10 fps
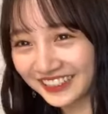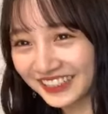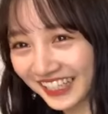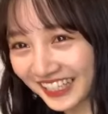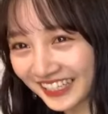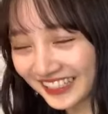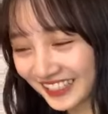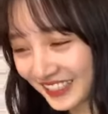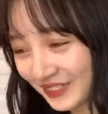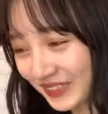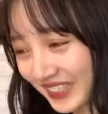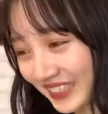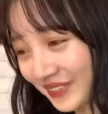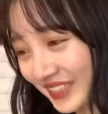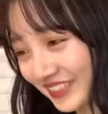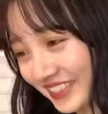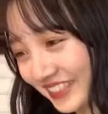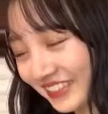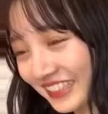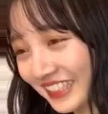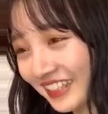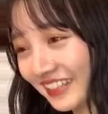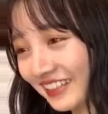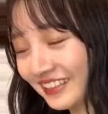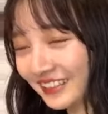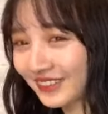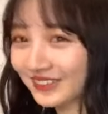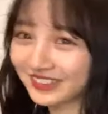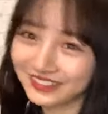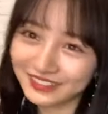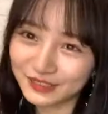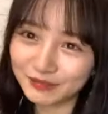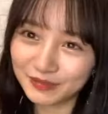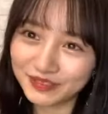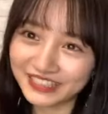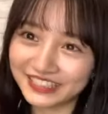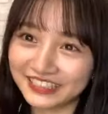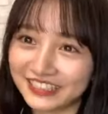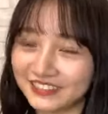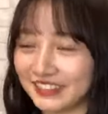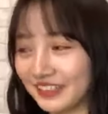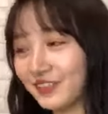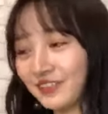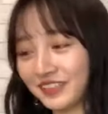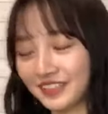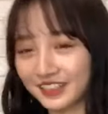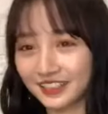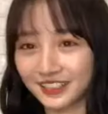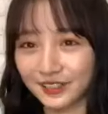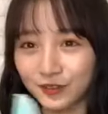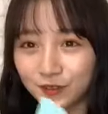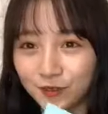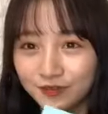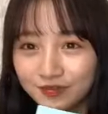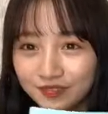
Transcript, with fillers: そんなそんな前から勉強してたわけじゃないからちょっと自慢みたいになっちゃうけどこ